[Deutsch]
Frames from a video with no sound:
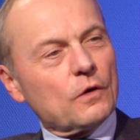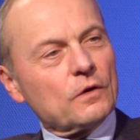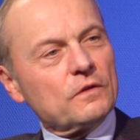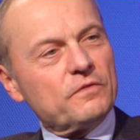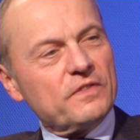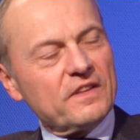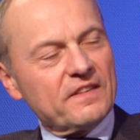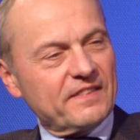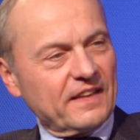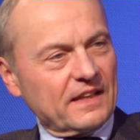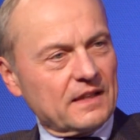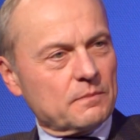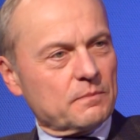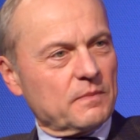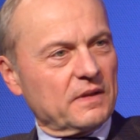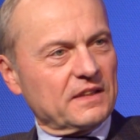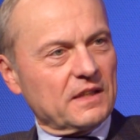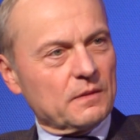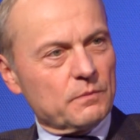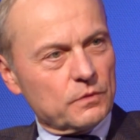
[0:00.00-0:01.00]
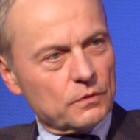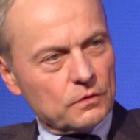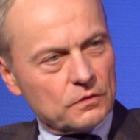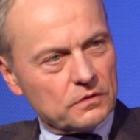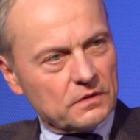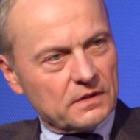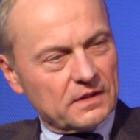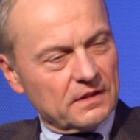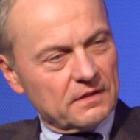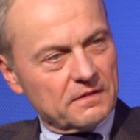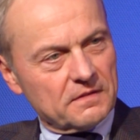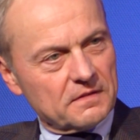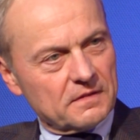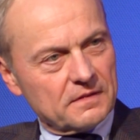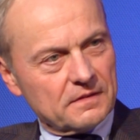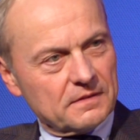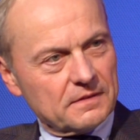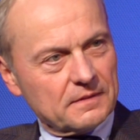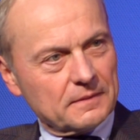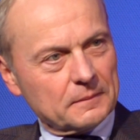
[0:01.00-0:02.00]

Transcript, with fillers: Und wie senkt man den Blutdruck jetzt?